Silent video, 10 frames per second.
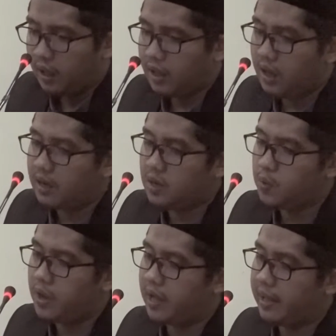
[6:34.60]
Yang
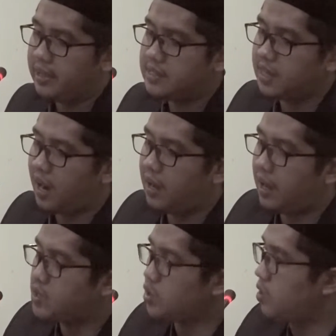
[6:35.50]
kedua, hijrah
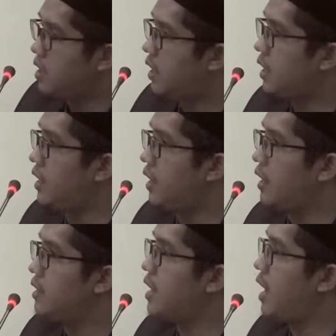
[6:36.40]
dari suatu
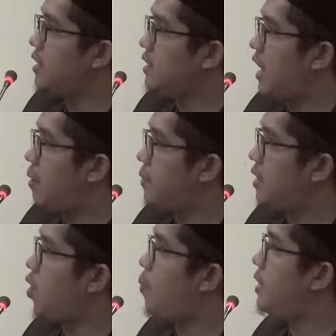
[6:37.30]
negeri yang
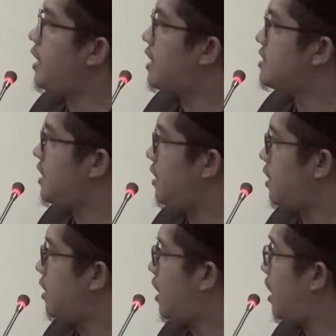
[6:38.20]
dalamnya dominasi
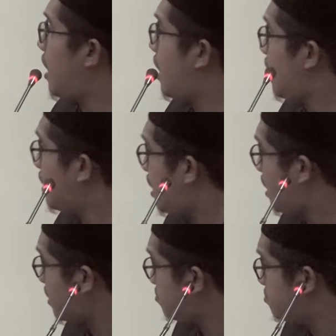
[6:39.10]
eh, hal-hal yang
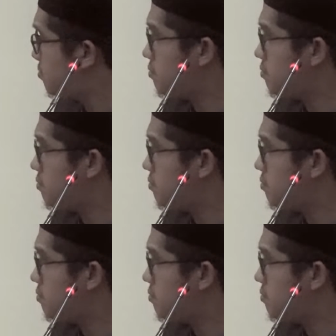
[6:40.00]
haram.